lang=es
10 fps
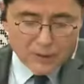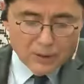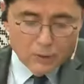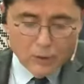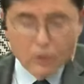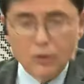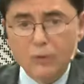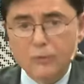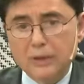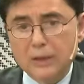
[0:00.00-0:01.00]
Luego
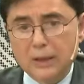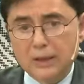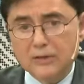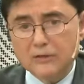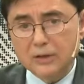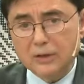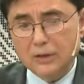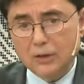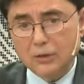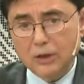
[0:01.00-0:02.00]
de la reciente
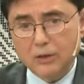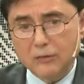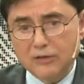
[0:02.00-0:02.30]
derrota del oficial